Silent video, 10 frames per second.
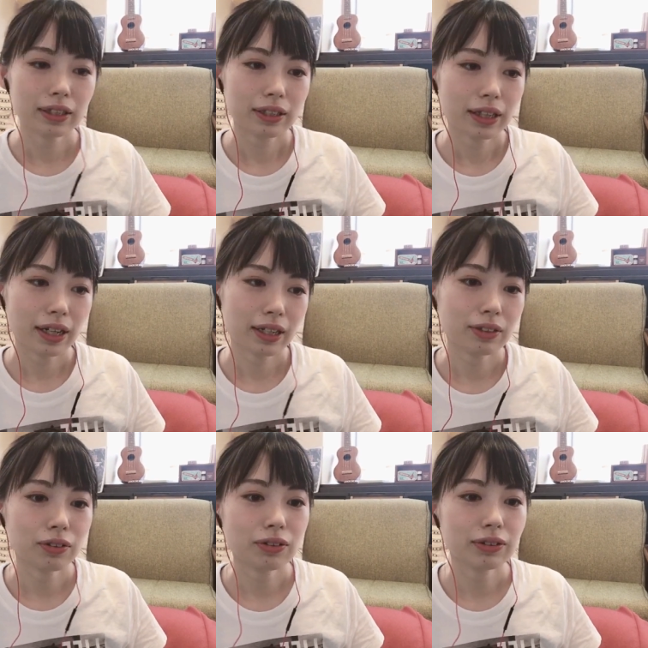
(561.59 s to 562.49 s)
あ
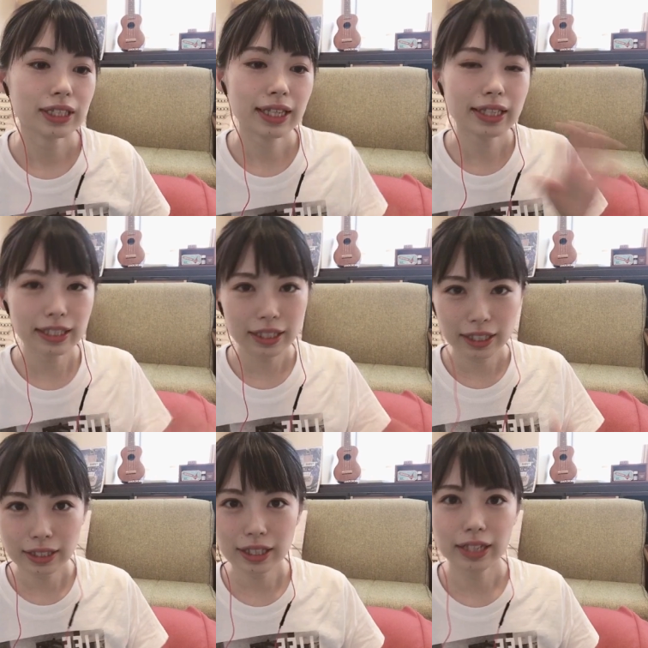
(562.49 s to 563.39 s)
の実際に
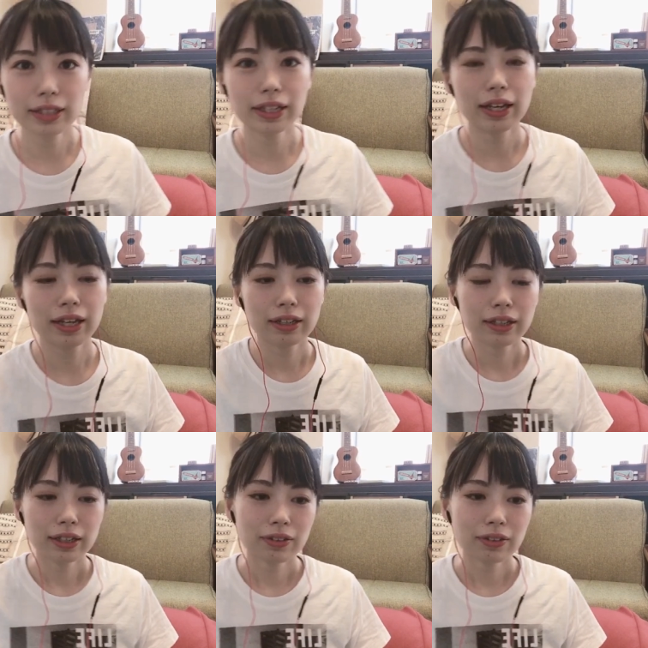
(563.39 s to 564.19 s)
リリースされて